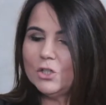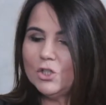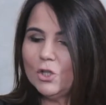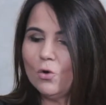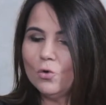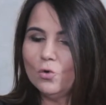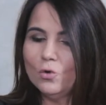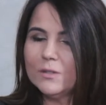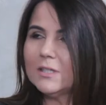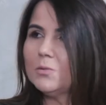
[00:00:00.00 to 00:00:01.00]
te
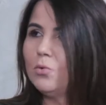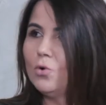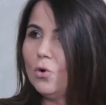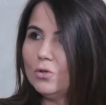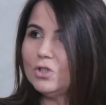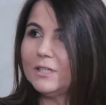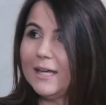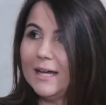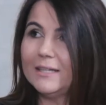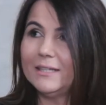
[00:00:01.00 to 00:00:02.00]
conduzas por onde
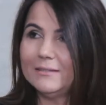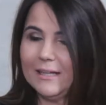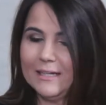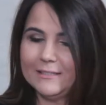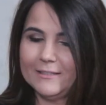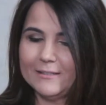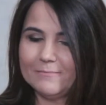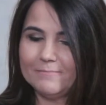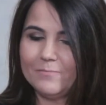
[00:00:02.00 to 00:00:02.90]
quer que andares.